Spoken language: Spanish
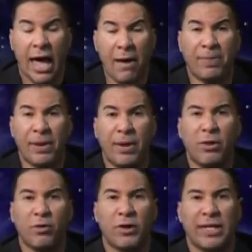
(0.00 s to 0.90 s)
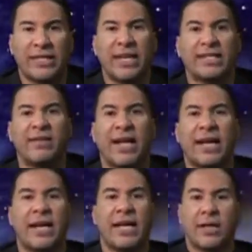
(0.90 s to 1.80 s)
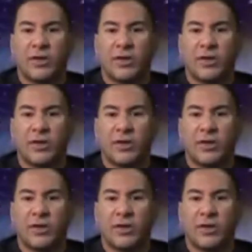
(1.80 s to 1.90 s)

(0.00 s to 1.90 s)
en privado con Cristian Casablanca.